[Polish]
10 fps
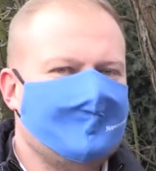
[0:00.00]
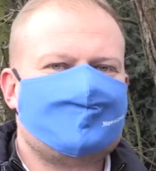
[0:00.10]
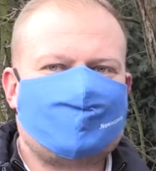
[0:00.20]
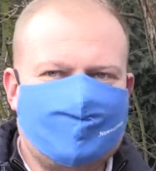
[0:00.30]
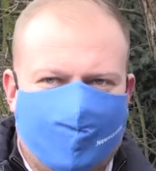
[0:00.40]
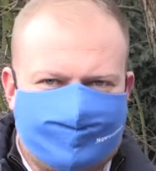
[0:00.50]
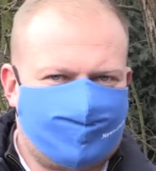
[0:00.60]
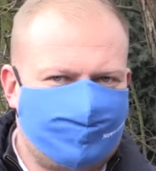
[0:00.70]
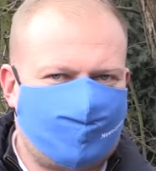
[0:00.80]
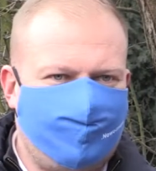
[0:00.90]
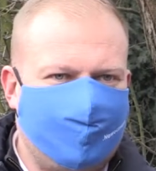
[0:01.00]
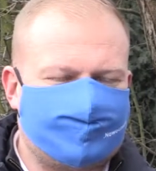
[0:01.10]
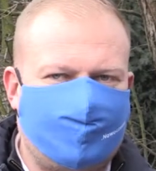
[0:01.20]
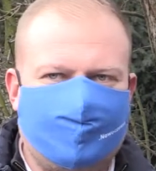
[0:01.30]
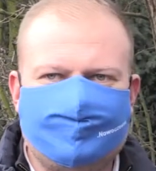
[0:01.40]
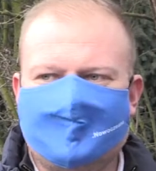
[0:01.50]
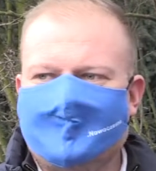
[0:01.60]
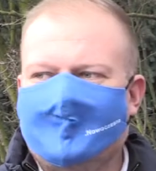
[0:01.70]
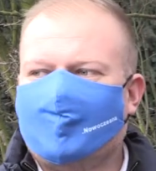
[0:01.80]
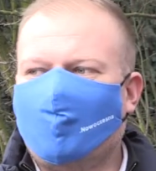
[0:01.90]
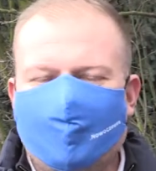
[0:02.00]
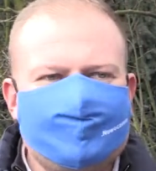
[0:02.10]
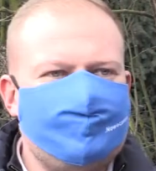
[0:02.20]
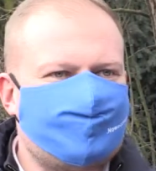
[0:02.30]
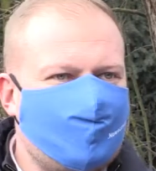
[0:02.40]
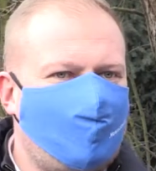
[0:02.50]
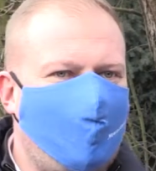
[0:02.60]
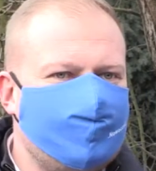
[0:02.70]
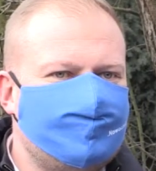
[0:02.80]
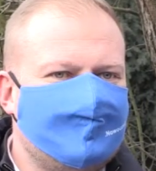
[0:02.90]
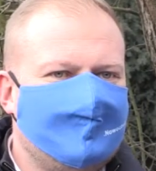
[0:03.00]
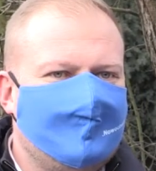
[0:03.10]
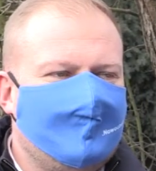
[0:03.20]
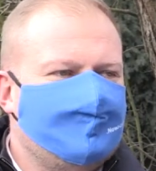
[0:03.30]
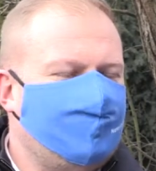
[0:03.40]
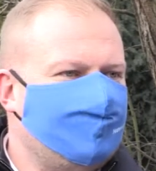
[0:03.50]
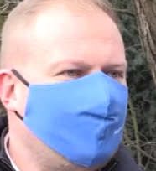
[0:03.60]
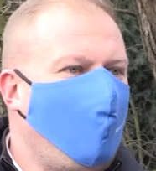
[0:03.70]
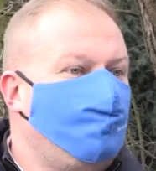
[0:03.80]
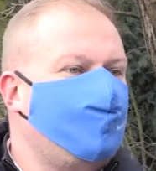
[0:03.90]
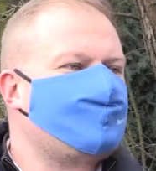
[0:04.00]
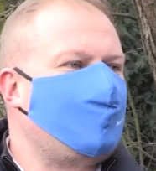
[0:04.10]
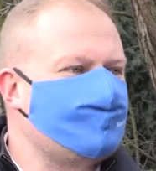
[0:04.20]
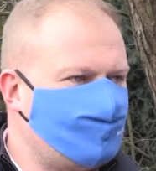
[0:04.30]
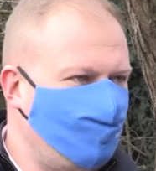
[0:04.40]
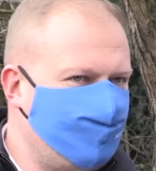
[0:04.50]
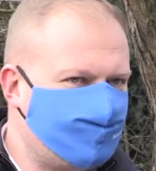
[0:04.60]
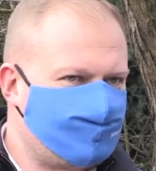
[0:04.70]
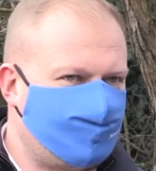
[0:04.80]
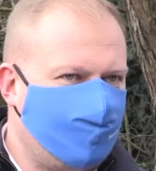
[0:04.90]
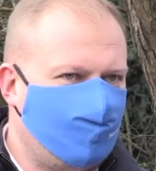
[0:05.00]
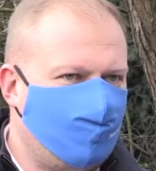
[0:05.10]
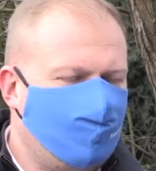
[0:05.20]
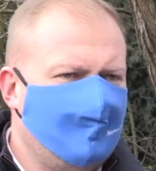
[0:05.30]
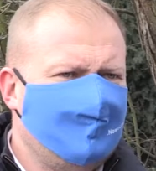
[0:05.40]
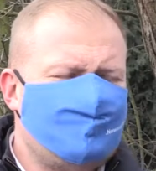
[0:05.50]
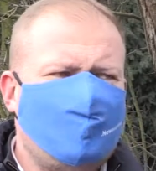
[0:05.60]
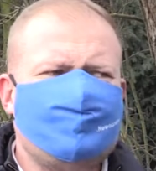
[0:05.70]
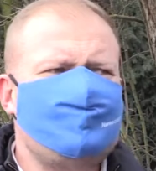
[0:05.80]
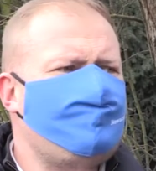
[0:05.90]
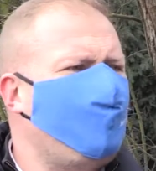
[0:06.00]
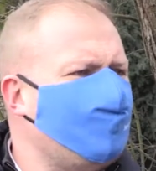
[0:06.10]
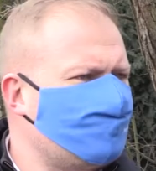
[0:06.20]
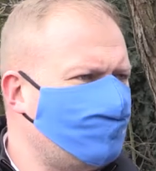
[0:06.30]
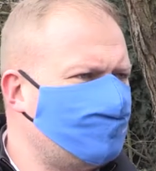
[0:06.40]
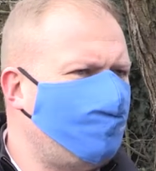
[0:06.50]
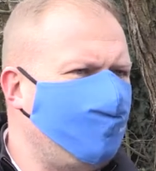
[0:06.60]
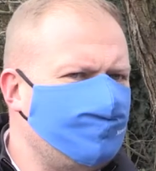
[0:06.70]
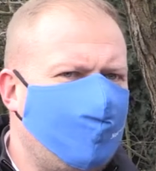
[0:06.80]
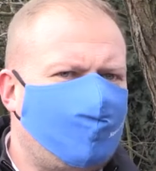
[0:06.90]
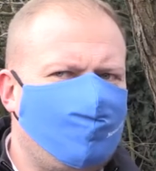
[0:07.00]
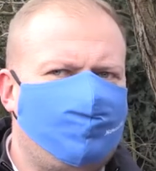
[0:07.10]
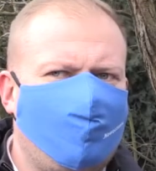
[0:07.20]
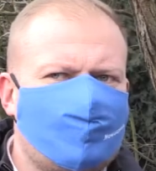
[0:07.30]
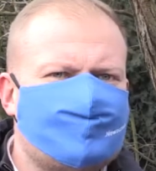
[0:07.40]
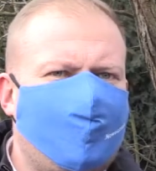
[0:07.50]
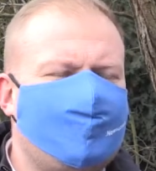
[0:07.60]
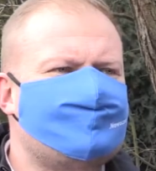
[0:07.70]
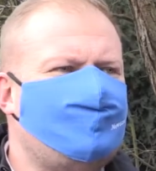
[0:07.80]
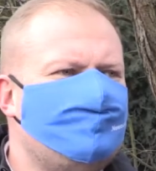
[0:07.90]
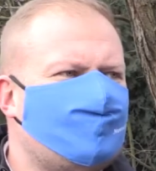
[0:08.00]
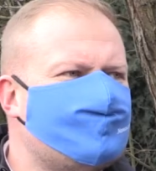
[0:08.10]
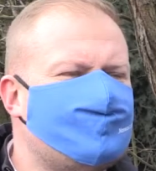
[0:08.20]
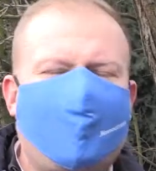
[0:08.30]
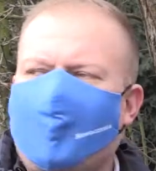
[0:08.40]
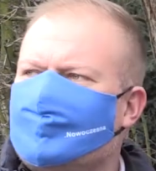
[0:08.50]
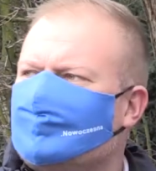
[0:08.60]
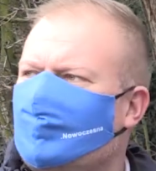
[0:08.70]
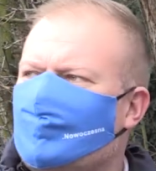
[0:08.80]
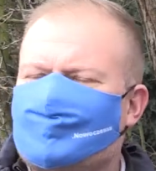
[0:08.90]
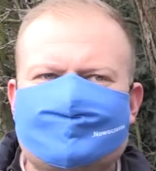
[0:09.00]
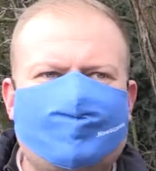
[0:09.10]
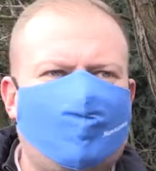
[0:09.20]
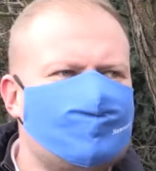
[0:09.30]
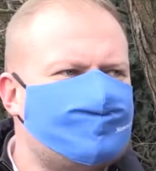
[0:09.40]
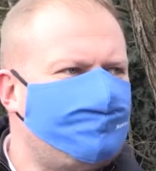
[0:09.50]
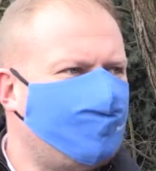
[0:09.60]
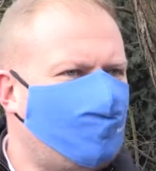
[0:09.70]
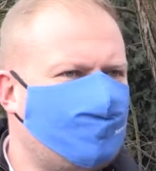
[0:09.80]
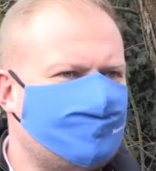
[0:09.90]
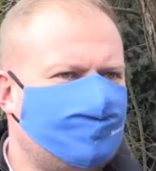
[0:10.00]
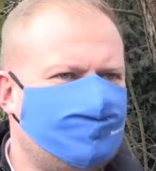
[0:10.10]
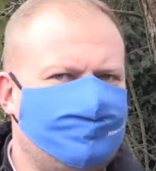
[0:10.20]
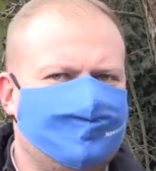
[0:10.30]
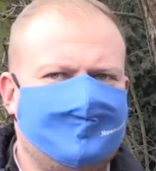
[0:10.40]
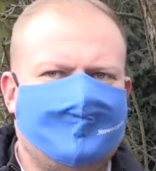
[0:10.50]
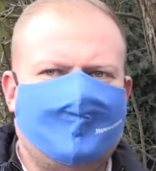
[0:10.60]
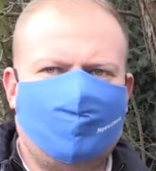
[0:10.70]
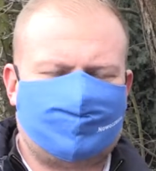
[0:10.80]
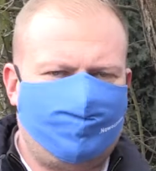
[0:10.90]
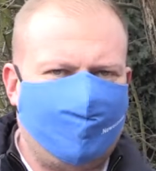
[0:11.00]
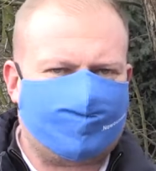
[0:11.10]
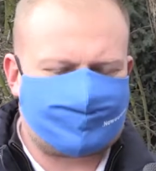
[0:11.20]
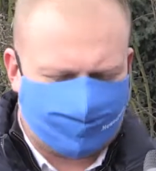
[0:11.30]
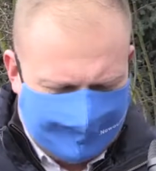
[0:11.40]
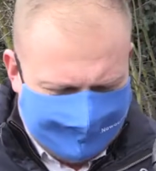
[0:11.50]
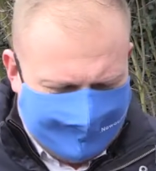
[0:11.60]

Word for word: Czy nie jest to przypadkiem kolejny przykład takiego Bizancjum pisowskiego, gdzie oni nie patrzą, kto pełni jaką funkcję, ale z kim się zna i kto może samochód zaparkować na tym oto placu.